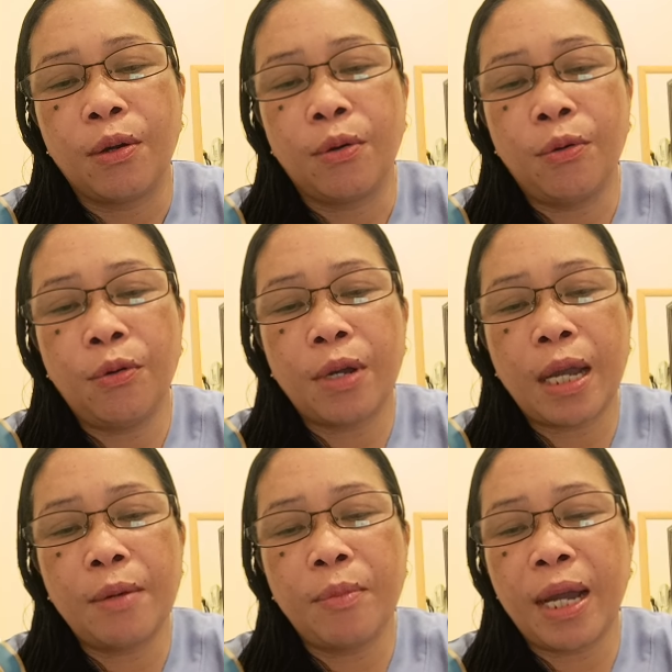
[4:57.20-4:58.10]
who
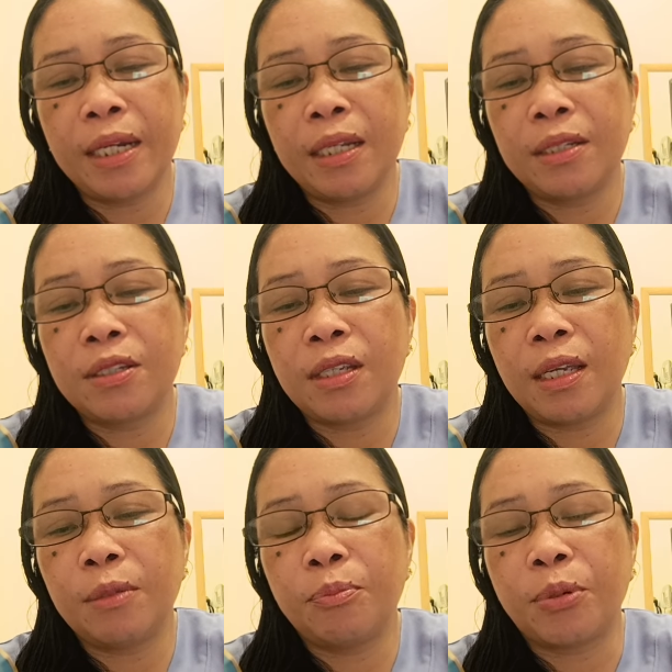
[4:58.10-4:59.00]
can manage
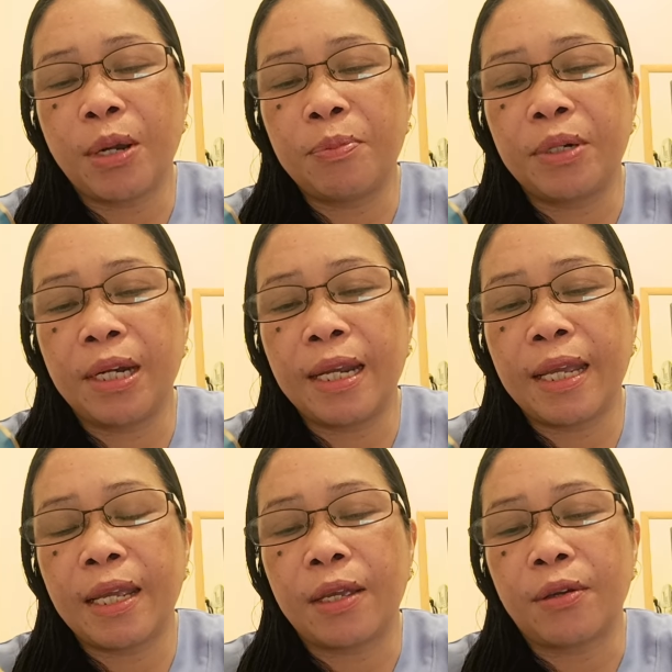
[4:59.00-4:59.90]
it properly.